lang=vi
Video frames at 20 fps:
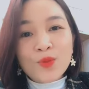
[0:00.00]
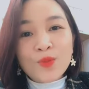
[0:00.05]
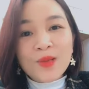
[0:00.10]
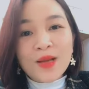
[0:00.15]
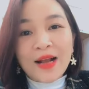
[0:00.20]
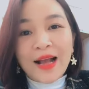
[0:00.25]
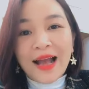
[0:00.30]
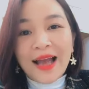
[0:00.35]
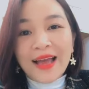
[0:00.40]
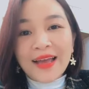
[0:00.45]
Anh
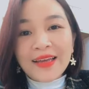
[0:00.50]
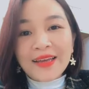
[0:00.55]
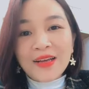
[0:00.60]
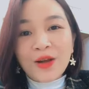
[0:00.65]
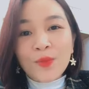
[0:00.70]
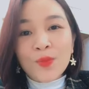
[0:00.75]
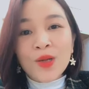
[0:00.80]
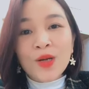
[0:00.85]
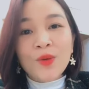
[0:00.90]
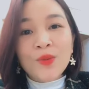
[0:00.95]
chị em không
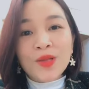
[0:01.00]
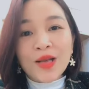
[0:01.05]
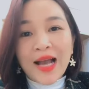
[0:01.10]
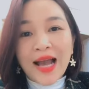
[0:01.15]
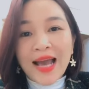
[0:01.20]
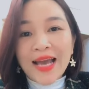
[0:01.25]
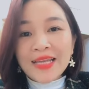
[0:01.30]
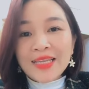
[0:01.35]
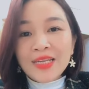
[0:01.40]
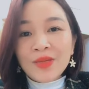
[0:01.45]
thể giúp được
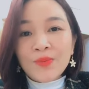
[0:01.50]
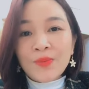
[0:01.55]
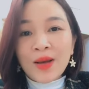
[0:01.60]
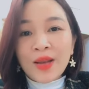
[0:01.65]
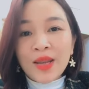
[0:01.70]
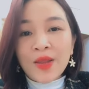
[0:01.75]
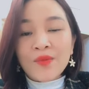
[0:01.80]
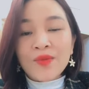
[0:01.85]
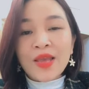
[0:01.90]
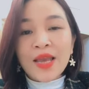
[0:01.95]
ai, không
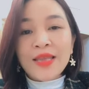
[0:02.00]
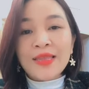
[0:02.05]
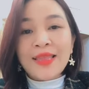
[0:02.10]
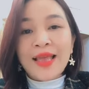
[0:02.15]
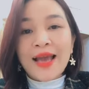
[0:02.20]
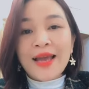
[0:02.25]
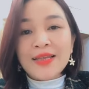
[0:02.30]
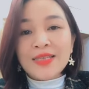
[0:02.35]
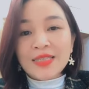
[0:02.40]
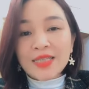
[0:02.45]
cứu được ai,
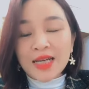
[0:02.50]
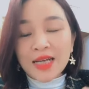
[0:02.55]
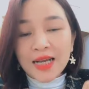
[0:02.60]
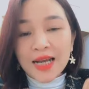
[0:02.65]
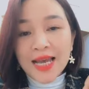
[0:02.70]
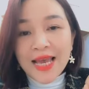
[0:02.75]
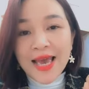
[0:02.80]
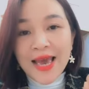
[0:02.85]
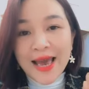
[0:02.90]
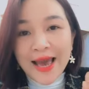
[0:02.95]
nhưng mà nếu
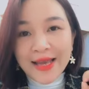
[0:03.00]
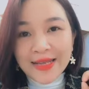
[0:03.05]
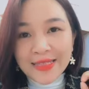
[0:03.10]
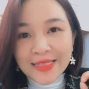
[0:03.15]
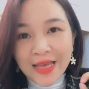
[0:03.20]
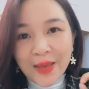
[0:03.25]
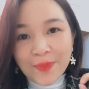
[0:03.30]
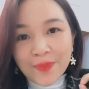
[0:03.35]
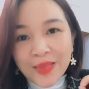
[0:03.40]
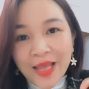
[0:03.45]
như
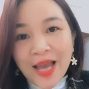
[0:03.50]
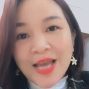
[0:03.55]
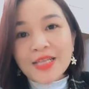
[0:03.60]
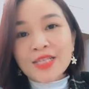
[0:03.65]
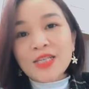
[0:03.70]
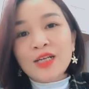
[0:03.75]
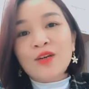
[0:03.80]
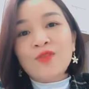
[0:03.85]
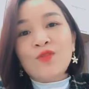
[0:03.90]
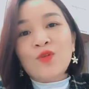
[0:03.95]

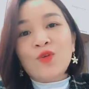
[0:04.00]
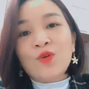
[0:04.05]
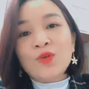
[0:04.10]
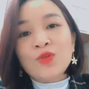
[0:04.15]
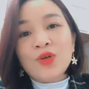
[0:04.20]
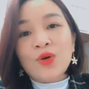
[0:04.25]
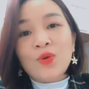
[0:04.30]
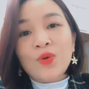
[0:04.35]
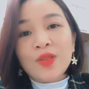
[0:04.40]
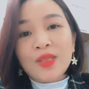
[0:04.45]
anh chị em
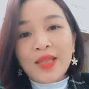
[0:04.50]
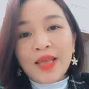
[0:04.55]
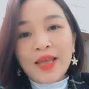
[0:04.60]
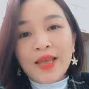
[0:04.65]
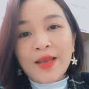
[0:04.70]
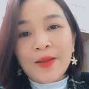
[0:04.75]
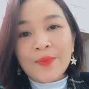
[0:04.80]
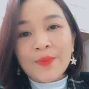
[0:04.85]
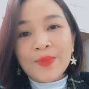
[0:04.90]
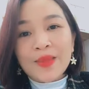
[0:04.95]
tài trợ
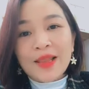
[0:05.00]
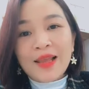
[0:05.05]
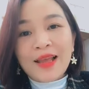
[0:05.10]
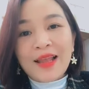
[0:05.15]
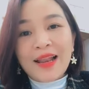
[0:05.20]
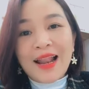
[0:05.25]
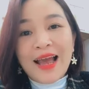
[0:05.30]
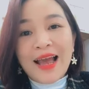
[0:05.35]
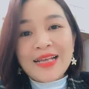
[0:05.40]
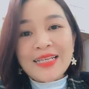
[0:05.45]
vốn cho
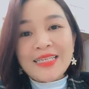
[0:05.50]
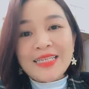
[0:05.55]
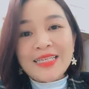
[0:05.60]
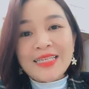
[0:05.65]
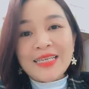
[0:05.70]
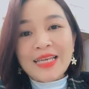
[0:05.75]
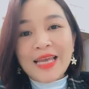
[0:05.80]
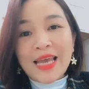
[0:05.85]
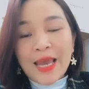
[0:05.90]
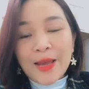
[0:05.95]
UT
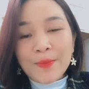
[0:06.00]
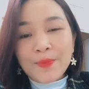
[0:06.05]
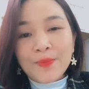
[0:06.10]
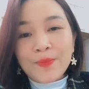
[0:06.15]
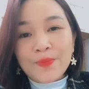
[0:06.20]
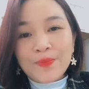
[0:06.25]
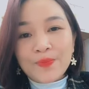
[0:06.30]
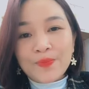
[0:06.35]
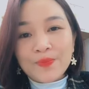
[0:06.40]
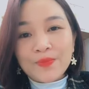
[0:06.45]
là
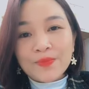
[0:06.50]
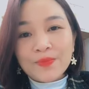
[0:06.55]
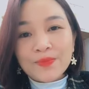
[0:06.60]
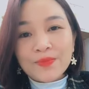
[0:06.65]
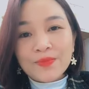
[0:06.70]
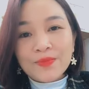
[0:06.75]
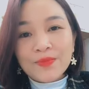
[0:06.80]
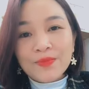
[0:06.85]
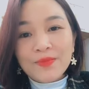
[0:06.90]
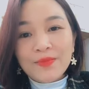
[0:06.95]
anh chị
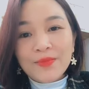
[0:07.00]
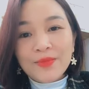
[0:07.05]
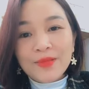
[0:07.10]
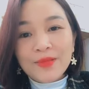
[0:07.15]
em